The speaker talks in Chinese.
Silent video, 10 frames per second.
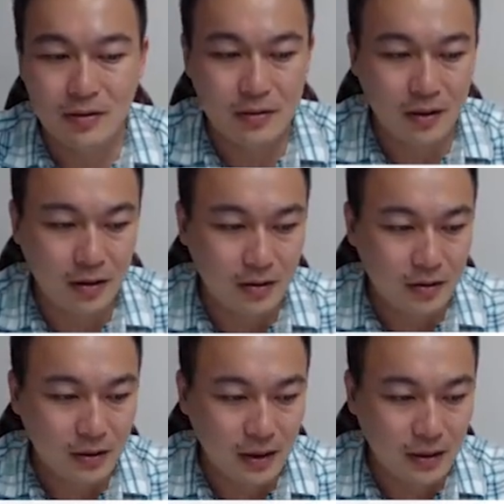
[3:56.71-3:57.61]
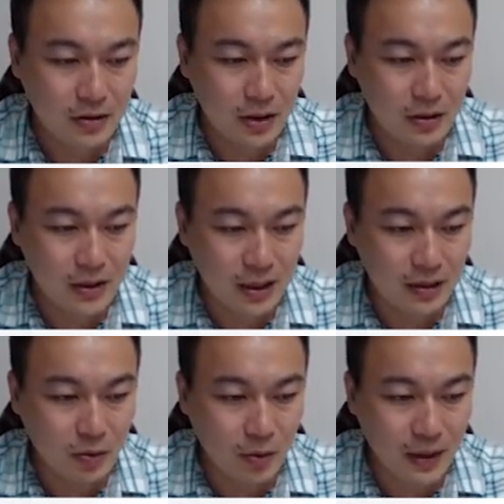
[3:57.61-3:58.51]
好，它的正向
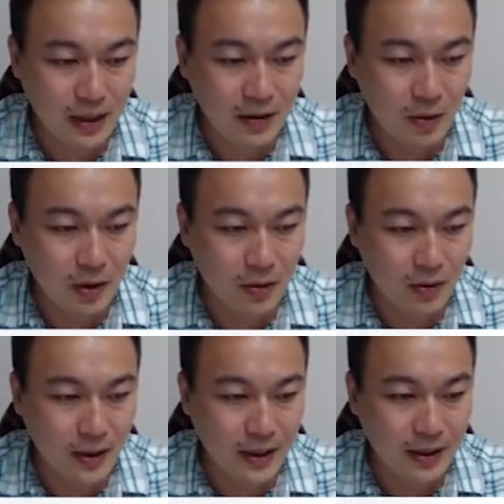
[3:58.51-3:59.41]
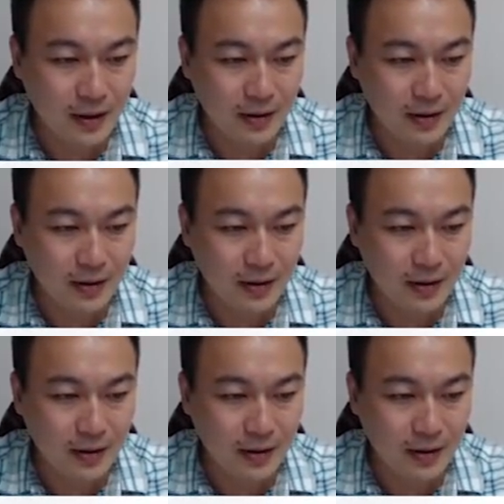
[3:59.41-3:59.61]
我把它换回来哈，